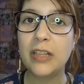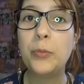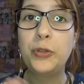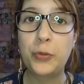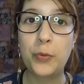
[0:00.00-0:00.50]

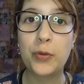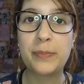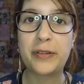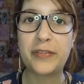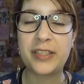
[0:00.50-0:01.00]
muito
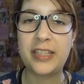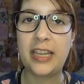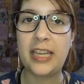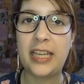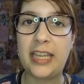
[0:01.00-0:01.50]
boas para
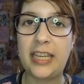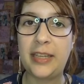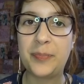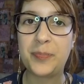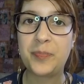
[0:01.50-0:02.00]

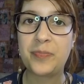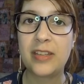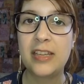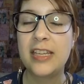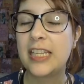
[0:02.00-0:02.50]
fazer
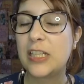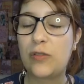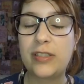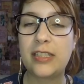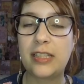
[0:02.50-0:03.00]

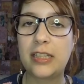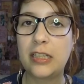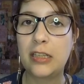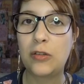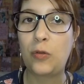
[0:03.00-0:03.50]

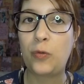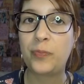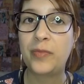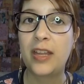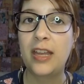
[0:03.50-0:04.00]

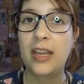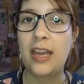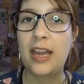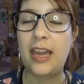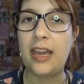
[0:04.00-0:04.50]
ilustração,
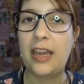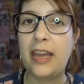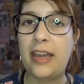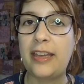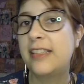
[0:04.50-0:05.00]

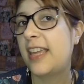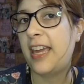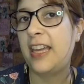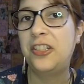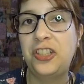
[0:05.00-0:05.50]
é,
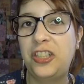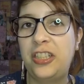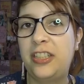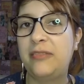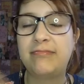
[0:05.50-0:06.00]
sketch,
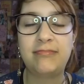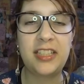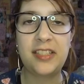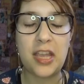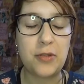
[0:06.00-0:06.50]

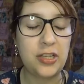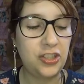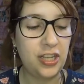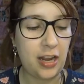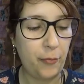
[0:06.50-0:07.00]
desenho em
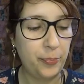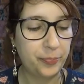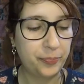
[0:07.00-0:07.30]
geral.